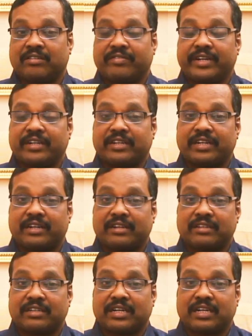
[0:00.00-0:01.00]
வீடு
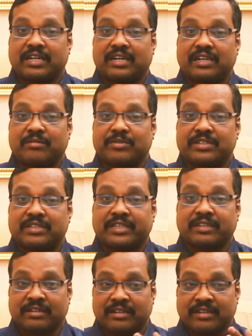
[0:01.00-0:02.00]
கட்டுறதுக்காக ஆரம்பித்து
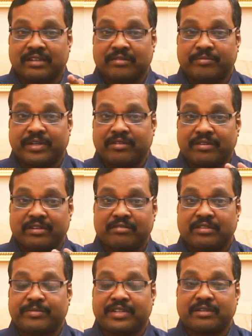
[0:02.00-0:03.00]
பல்வேறு
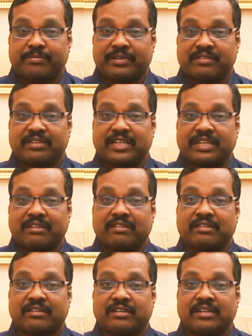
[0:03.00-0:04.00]
விதமான பிரச்சனைகள்
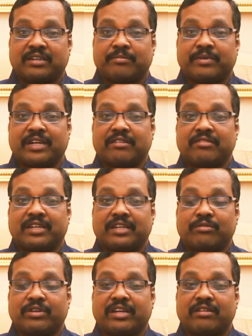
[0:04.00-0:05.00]
மணல் விலை
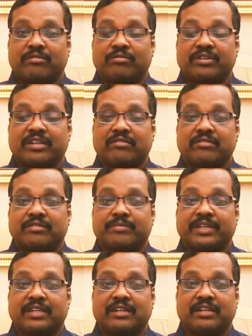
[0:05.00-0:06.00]
உயர் உயர்வு
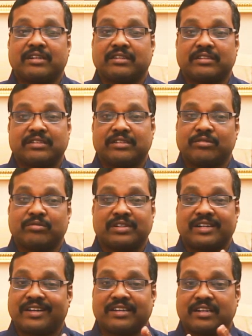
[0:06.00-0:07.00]
இப்படியெல்லாம் ஏதோ ஒரு
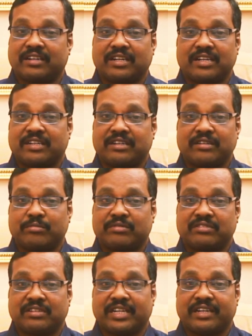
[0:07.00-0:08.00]
காரணங்களால் நின்று
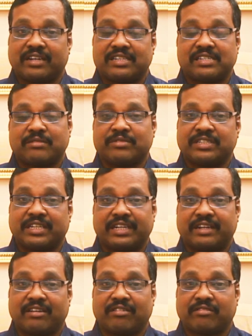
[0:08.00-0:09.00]
போச்சு இல்லை அஷ்டம சனி
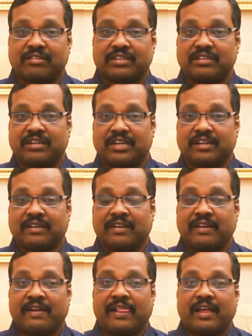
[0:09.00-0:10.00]
காலம் அதிலலாம்
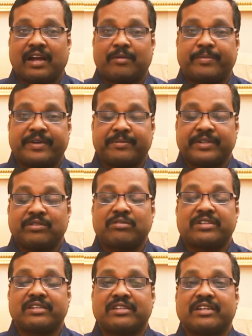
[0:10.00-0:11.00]
அப்போ நம்ம
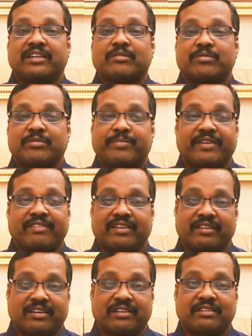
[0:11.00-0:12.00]
ஜோதிடத்தை நீங்கள் போய்
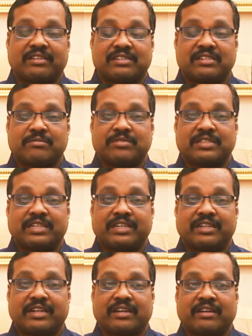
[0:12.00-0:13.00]
பார்த்தீங்கன்னா அஷ்டம சனியில்